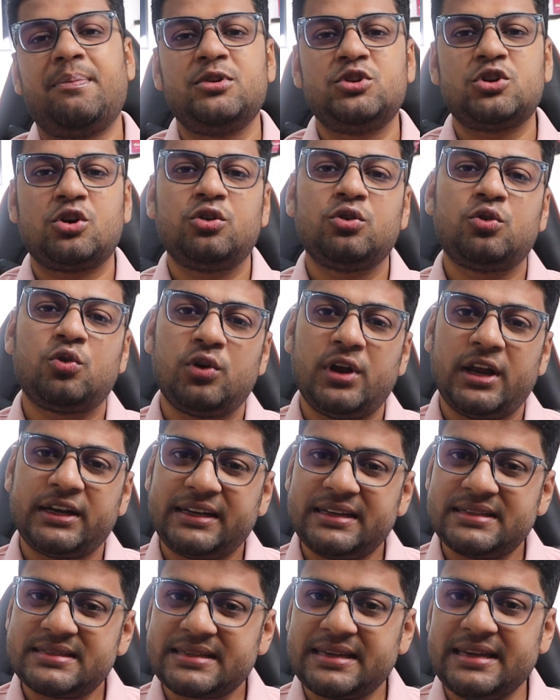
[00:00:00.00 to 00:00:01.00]
আপনি যখন কোনো
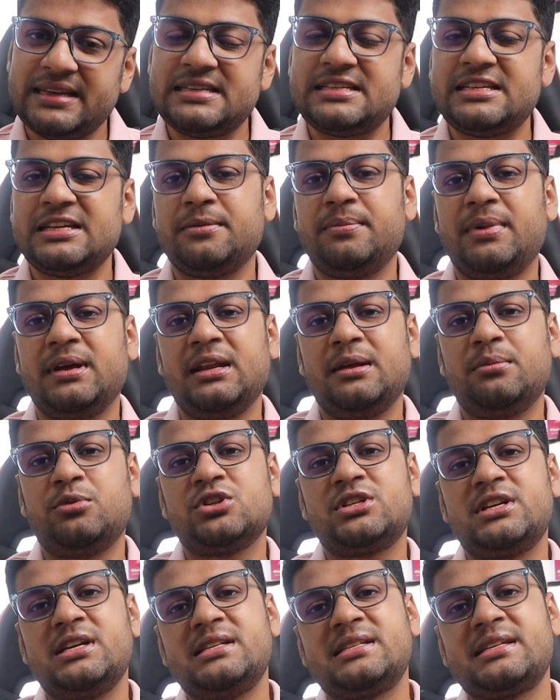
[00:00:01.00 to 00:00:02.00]
একটা স্কিল শিখবেন
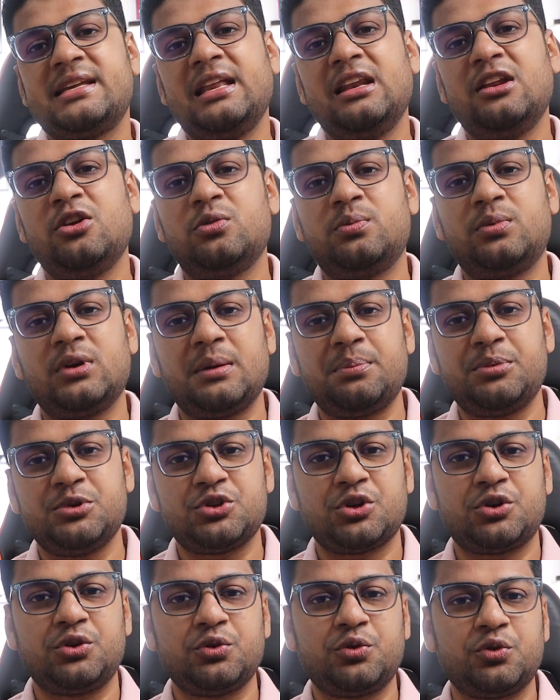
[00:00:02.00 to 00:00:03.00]
এবং সেই স্কিলের উপর আপনি
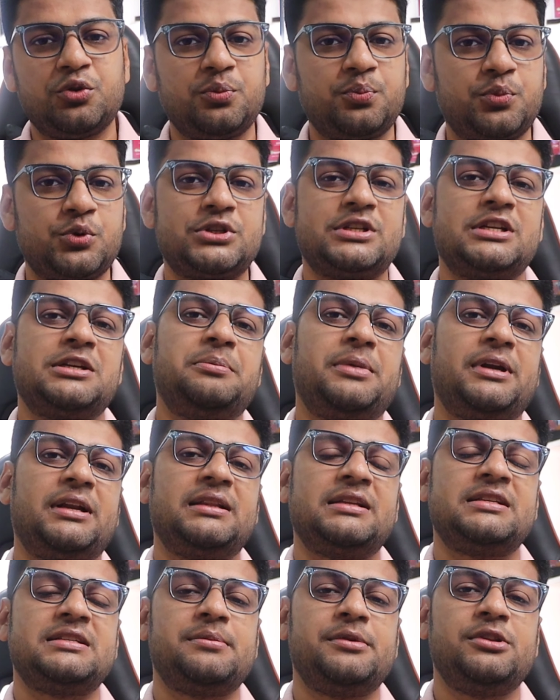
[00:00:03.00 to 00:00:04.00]
যখন কোনো প্রজেক্ট
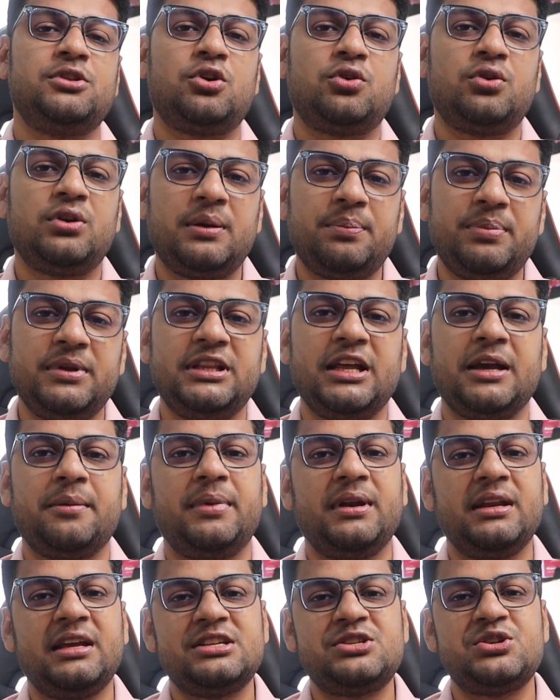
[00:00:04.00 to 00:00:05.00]
বানাতে যাবেন তখন আপনি
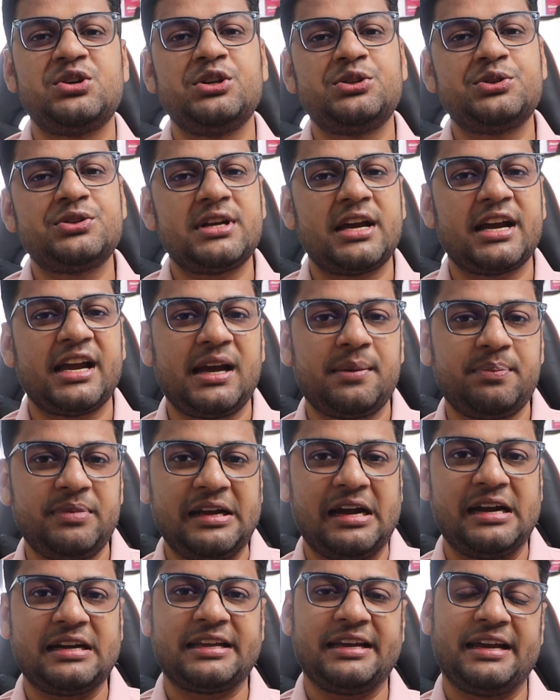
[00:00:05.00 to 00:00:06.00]
দেখবেন কিছু কিছু জায়গায়
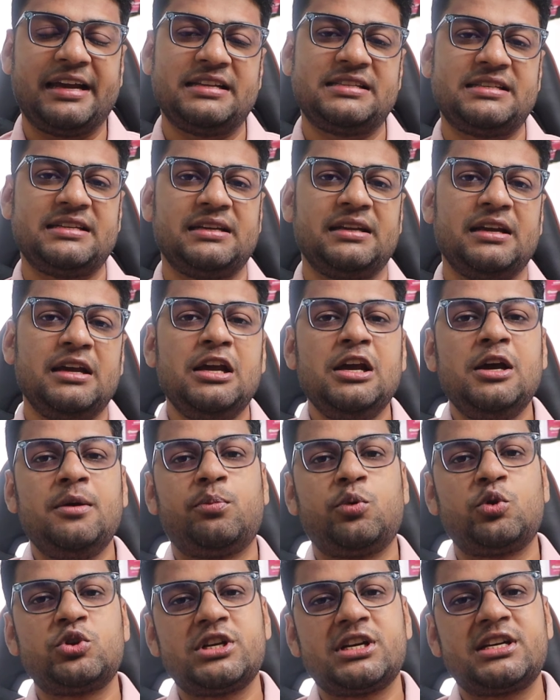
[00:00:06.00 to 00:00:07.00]
আপনি আটকে গেছেন
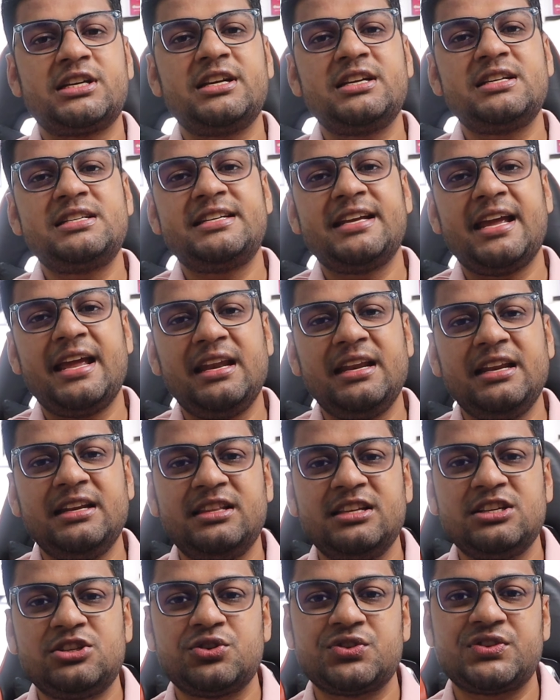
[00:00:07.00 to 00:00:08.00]
প্রজেক্টের সেই
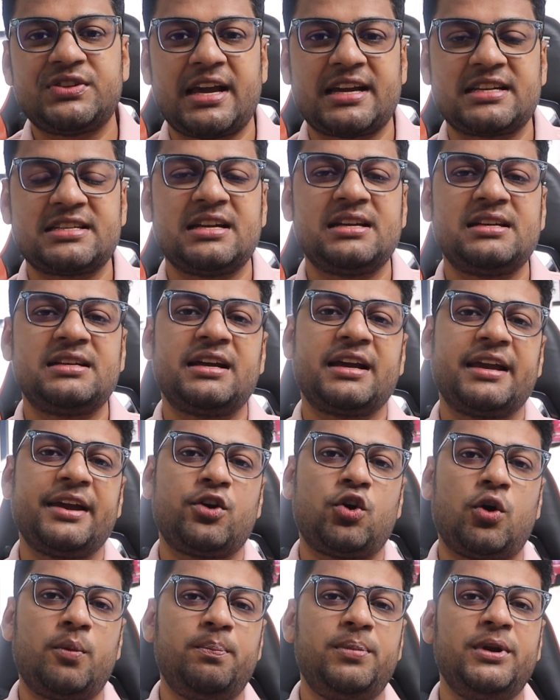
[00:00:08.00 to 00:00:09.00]
নির্দিষ্ট সেকশনটাকে
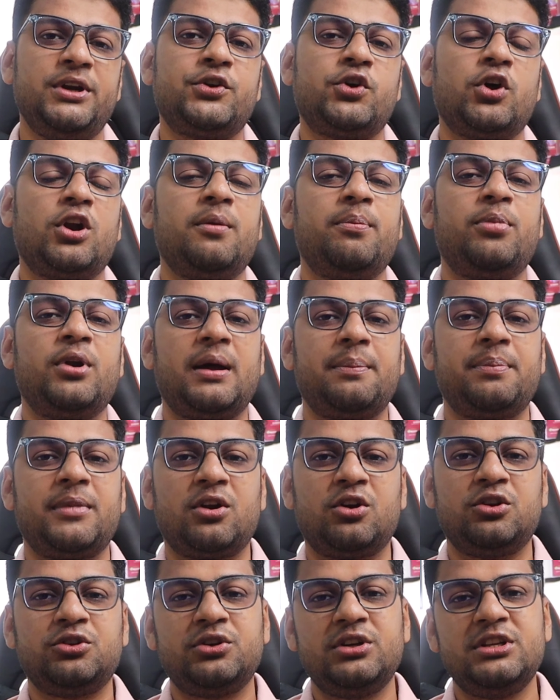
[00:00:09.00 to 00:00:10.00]
কমপ্লিট করার পর
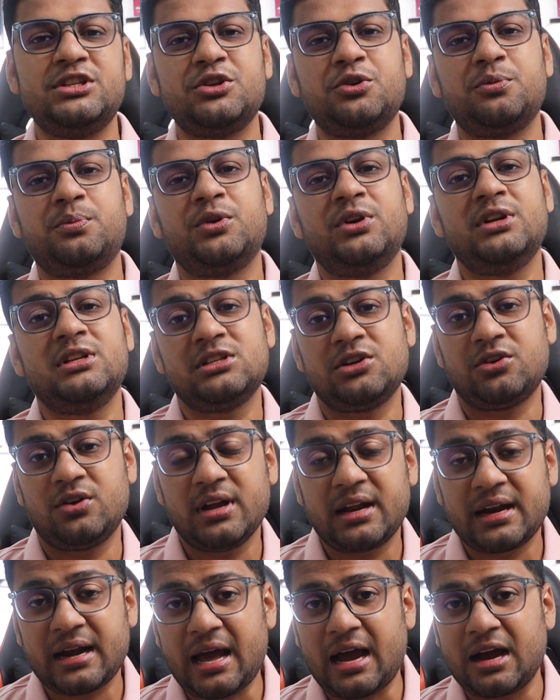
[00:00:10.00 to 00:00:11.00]
আপনার হয়তো নিজের উপর নিজের
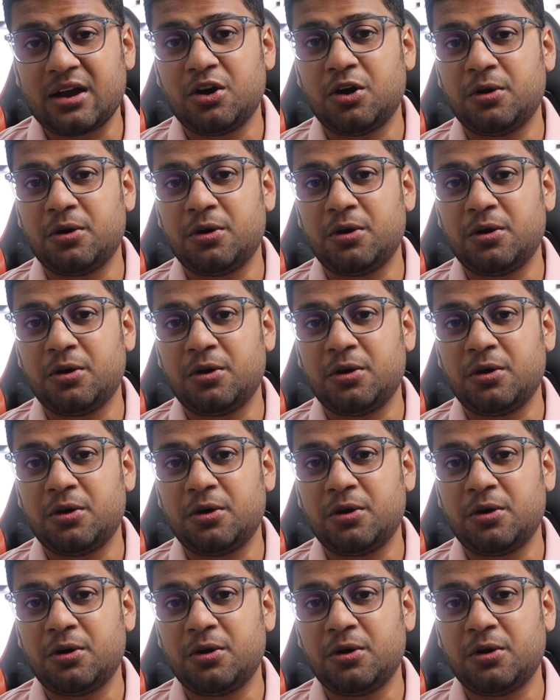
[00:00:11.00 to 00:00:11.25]
অনেক রাগ